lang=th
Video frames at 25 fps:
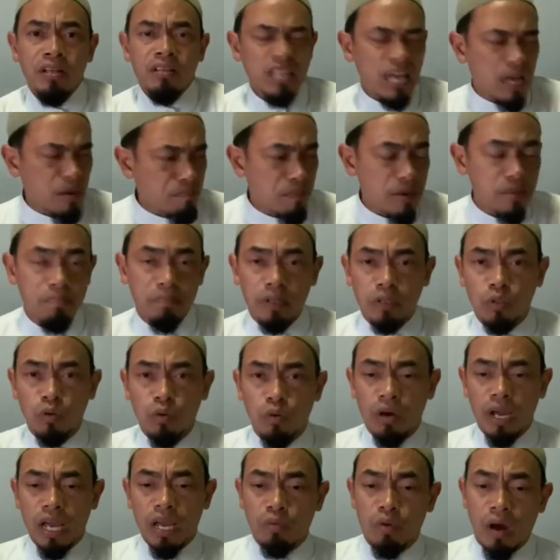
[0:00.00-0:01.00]
ท่านปิดประตู
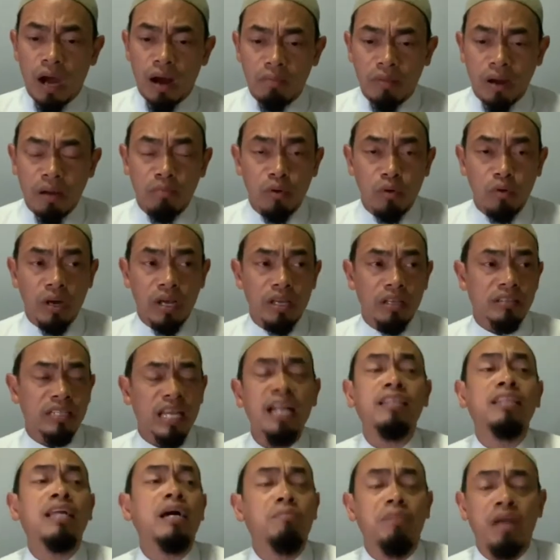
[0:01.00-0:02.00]
แห่งความร่ำรวย
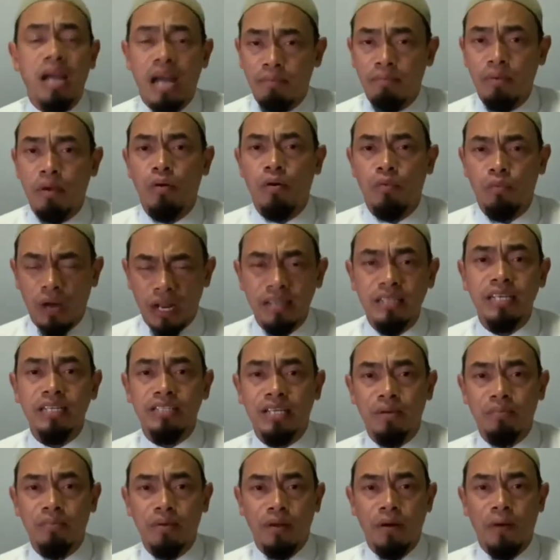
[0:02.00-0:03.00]
ท่านทำงานไปวันๆจ
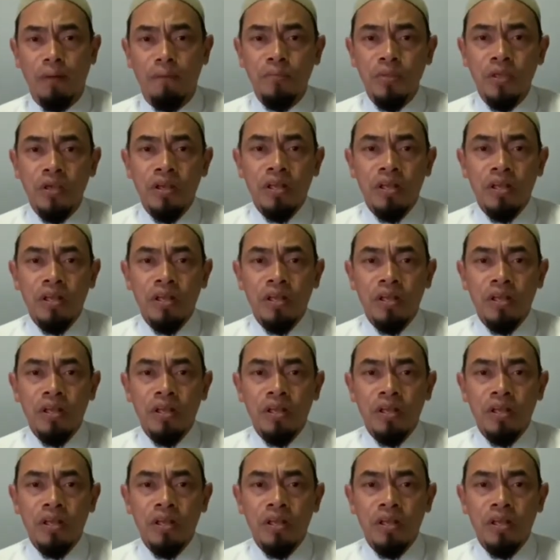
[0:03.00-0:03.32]
ริงๆพี่น้อง